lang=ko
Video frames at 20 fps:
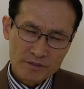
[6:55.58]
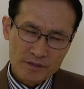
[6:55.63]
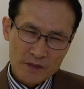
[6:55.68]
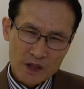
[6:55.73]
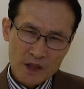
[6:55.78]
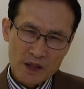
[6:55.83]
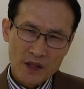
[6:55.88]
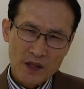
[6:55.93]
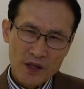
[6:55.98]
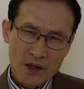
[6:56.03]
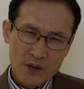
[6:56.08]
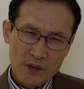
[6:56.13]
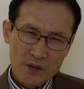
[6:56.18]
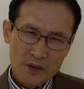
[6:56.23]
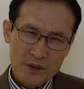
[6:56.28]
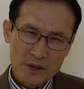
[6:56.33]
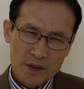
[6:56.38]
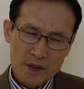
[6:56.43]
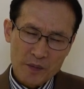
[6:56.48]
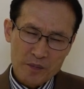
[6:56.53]
어떻게 요
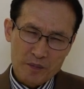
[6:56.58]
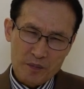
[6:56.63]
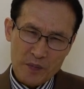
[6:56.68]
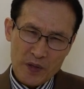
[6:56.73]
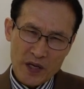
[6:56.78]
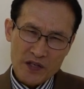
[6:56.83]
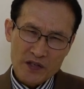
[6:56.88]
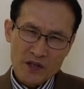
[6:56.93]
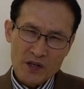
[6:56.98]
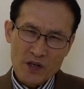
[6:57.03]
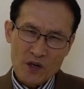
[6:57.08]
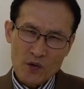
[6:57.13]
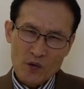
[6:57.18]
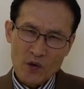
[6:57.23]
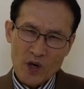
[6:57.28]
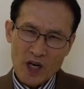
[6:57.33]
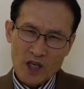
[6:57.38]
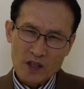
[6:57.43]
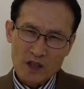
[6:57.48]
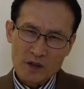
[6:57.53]
뺏으려고
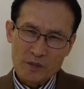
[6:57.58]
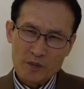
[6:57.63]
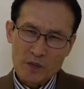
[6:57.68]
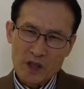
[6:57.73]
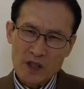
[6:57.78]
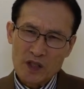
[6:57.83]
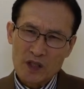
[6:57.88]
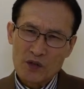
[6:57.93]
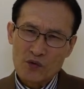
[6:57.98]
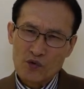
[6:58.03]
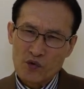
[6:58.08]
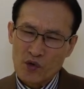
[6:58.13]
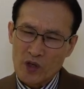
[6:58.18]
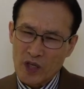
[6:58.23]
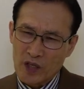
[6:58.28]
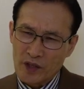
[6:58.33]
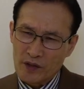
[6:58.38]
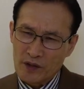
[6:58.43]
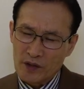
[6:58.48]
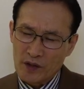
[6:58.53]
하거든 먼저
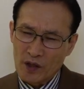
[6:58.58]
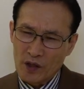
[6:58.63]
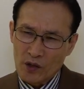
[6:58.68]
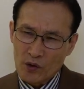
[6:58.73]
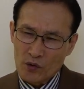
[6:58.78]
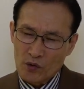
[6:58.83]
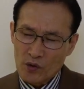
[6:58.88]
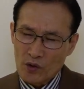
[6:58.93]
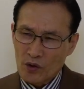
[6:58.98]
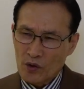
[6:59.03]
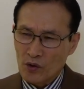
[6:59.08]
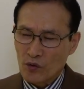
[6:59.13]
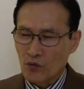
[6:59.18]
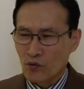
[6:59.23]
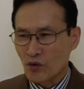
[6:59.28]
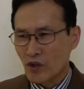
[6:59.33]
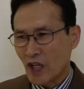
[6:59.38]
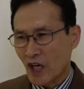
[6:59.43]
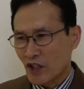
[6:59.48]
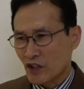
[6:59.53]
주어라
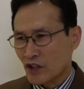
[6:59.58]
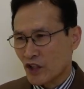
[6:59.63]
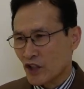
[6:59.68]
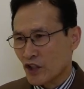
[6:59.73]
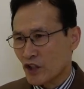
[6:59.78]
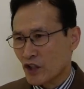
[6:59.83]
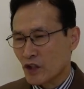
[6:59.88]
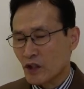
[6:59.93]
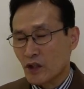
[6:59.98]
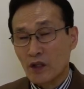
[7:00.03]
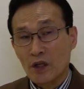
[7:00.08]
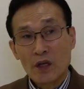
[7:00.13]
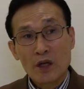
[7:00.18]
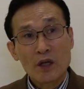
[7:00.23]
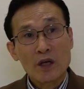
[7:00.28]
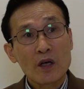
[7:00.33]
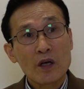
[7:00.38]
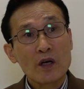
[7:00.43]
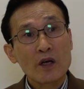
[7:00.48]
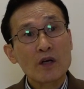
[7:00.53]
그랬어윤 당선인은
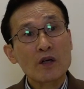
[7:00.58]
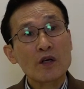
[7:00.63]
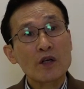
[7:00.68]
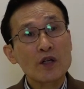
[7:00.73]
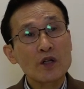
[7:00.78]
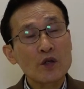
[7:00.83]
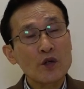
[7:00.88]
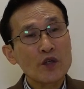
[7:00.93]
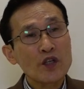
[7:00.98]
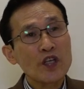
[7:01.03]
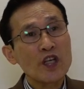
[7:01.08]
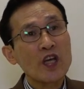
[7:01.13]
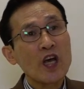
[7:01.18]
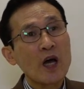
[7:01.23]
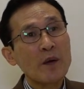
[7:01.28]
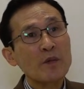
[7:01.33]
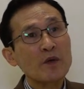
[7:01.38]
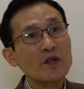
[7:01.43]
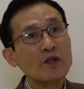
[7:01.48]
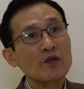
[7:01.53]
그래도
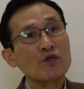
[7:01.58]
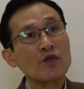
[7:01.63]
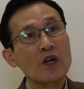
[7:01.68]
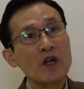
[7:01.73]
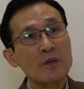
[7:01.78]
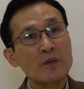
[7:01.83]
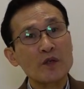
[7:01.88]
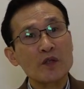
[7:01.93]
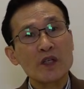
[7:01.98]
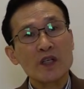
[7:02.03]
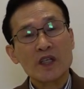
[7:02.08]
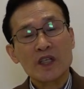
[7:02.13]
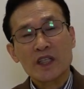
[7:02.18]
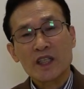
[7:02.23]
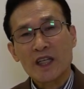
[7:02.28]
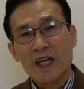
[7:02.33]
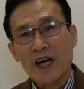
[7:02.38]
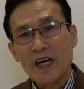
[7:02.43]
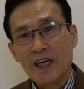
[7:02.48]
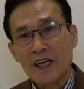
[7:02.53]
이해하면서 주라고 하면
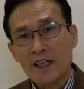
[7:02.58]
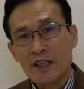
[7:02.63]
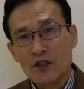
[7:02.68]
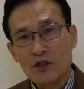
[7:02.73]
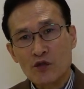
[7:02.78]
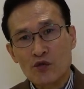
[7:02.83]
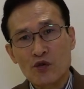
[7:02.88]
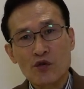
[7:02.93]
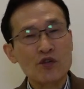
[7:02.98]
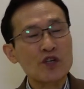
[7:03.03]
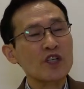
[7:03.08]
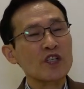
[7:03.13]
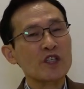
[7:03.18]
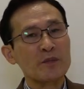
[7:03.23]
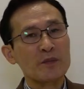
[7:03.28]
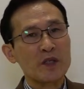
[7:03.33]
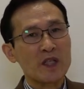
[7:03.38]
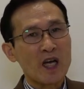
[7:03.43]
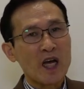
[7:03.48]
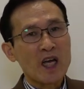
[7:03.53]
약간은 줄
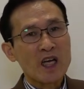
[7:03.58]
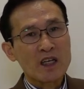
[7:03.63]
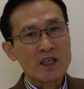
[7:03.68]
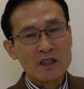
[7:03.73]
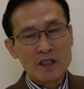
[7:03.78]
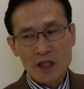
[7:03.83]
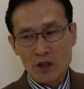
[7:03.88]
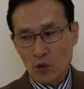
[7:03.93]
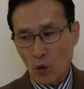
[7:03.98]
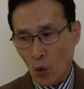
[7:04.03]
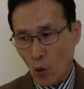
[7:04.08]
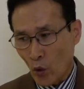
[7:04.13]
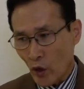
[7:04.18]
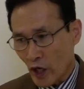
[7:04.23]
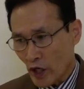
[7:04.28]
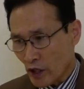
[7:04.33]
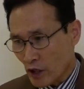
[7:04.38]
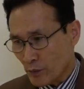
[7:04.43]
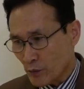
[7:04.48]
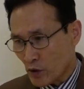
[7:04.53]
것입니다. 그러나
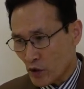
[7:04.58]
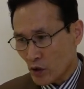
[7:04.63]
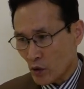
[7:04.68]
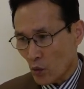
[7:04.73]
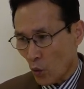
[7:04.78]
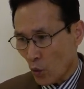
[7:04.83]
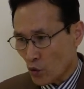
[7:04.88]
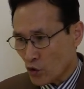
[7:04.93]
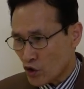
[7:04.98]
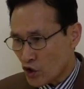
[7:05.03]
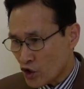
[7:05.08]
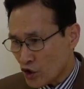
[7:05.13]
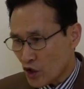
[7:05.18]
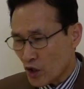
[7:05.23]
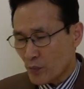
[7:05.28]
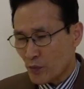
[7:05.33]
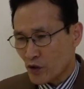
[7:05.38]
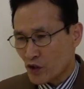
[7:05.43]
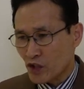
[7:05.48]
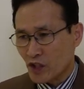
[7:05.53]
도에 넘치고
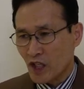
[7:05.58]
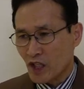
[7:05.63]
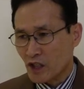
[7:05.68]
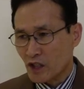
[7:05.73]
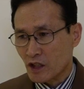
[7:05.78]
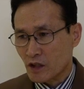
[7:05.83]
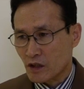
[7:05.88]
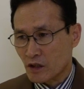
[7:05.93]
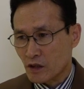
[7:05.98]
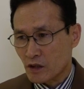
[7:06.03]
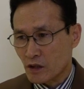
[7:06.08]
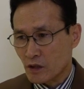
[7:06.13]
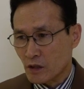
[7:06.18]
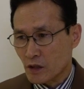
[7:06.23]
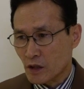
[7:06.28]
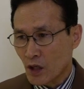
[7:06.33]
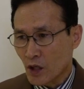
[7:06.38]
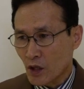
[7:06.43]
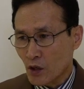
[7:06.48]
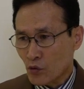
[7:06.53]
원칙에 벗어나는
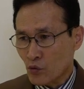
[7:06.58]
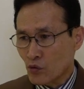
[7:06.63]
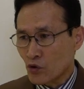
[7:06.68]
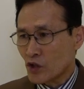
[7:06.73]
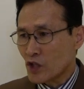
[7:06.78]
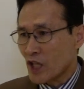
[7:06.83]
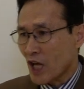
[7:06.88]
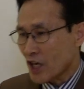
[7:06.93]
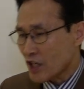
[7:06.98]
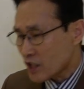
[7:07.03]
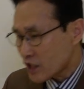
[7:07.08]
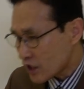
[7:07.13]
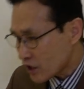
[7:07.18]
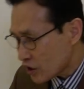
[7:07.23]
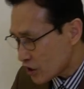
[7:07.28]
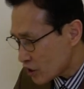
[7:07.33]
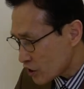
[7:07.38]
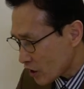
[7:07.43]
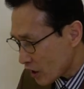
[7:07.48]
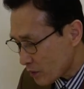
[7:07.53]
것은 윤
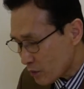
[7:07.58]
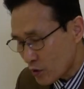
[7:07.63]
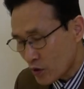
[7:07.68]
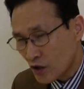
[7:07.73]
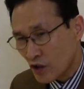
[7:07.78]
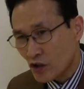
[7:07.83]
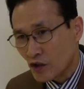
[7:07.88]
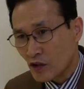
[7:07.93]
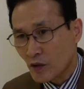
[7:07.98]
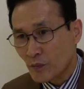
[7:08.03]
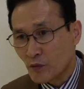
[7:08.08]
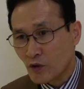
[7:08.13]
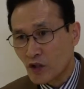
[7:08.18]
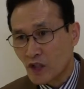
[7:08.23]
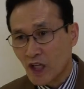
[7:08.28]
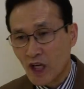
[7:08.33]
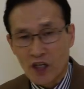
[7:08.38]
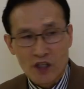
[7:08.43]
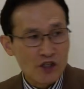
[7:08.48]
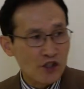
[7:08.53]
당선인이 잘못한 것도
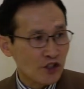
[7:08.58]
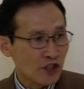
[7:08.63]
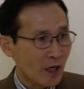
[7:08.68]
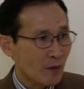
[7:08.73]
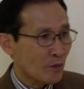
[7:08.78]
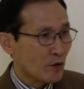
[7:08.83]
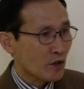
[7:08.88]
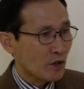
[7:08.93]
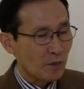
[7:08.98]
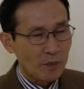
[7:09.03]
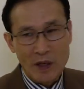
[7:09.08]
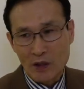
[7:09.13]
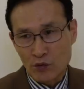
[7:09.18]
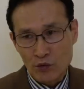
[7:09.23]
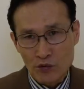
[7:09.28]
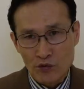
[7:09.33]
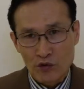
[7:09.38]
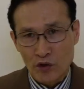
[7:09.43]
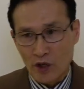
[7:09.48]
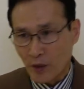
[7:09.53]
없는데 그 잘못을
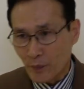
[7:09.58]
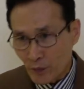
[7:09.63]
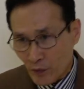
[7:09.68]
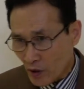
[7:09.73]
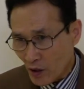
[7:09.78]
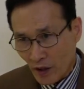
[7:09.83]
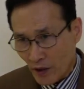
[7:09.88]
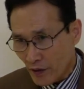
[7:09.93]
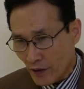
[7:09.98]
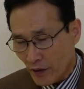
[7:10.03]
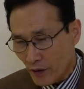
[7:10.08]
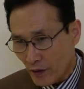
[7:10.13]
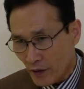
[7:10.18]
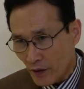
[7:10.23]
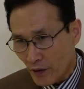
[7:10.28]
받을 수 없는 거예요.